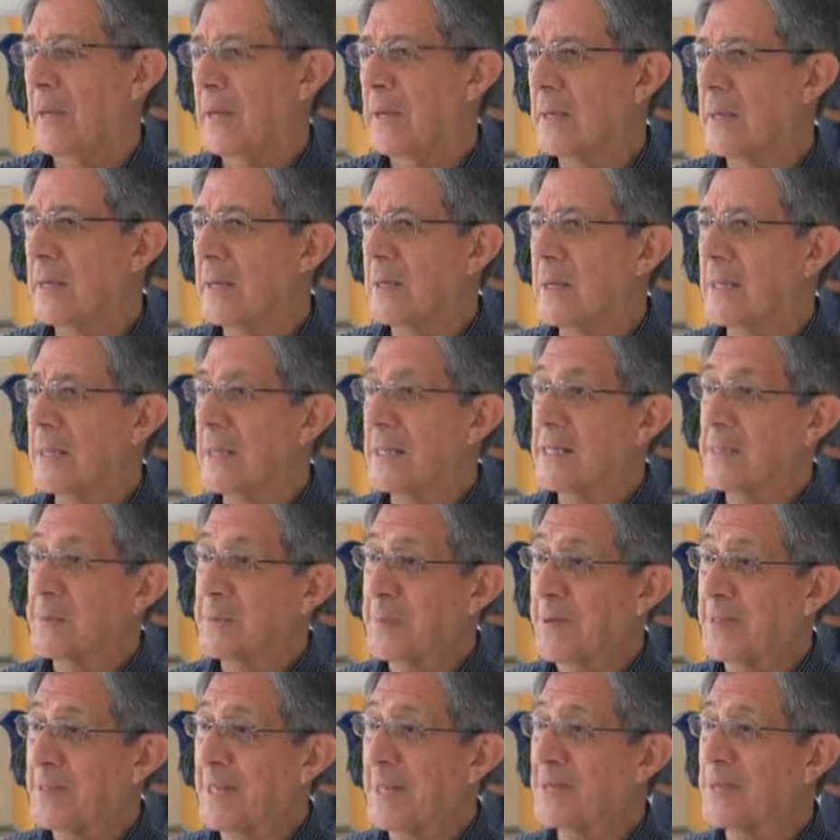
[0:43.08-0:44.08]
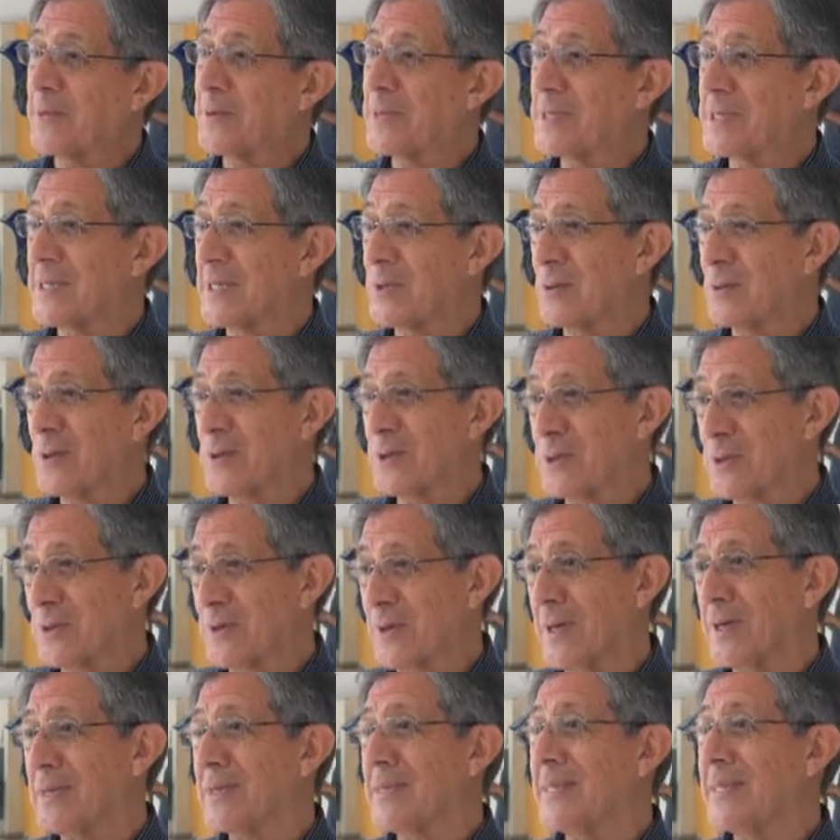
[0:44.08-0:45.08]
y las expectativas que los
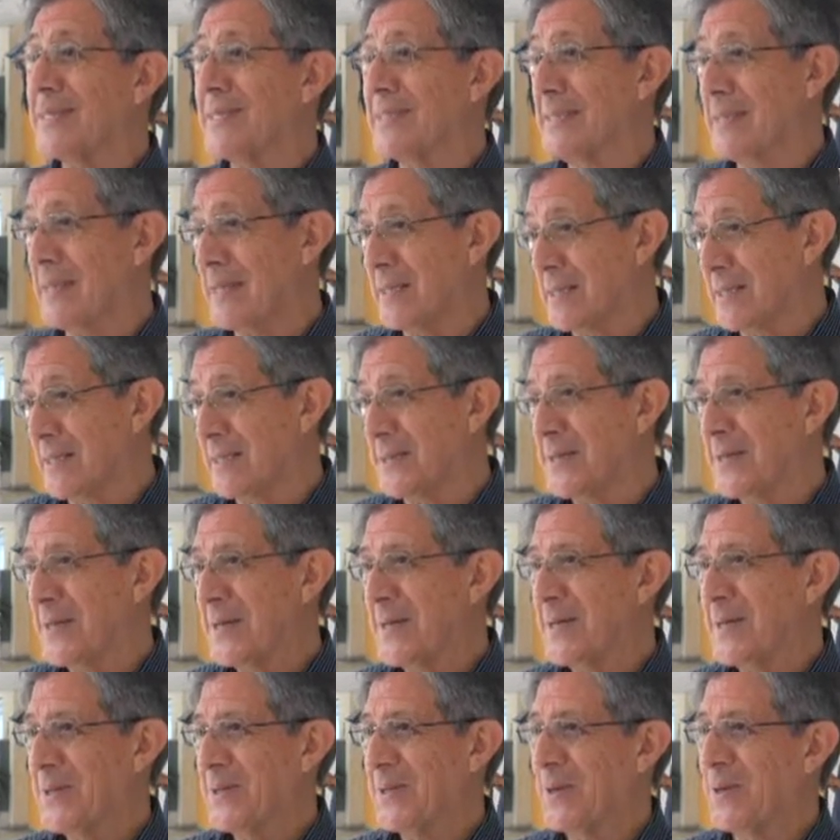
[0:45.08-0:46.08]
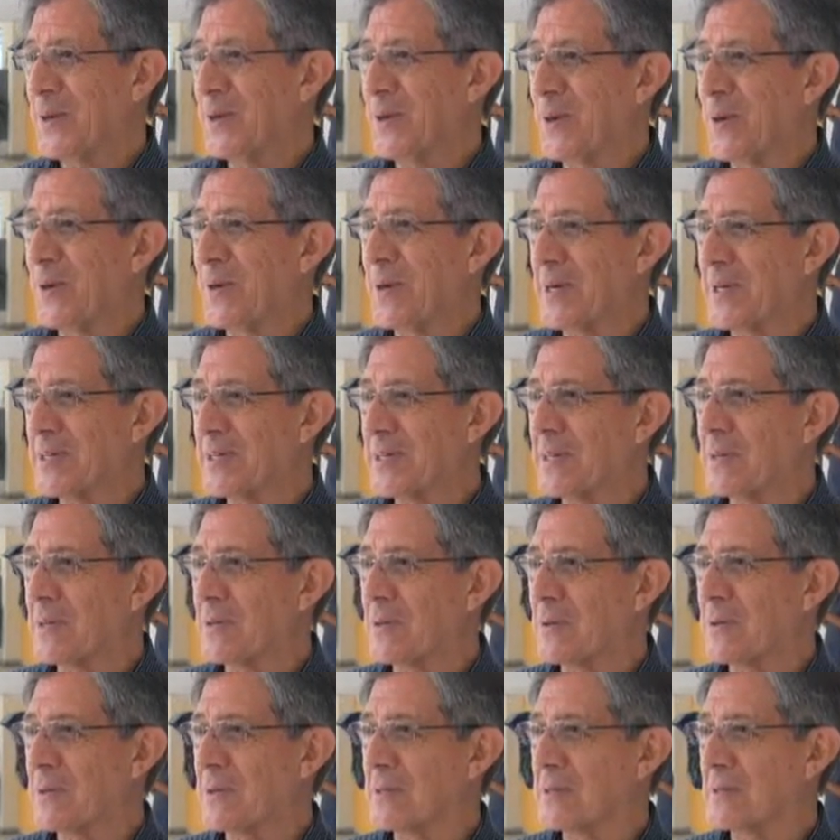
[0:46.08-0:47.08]
estudiantes tienen de lo que van a
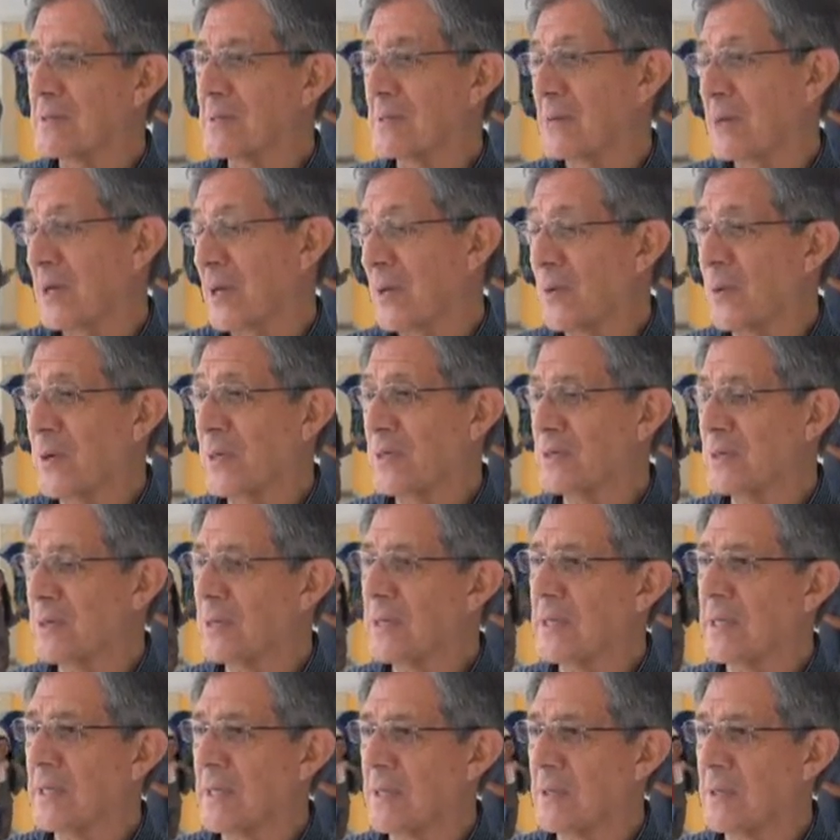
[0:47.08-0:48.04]
hacer con, con la educación y la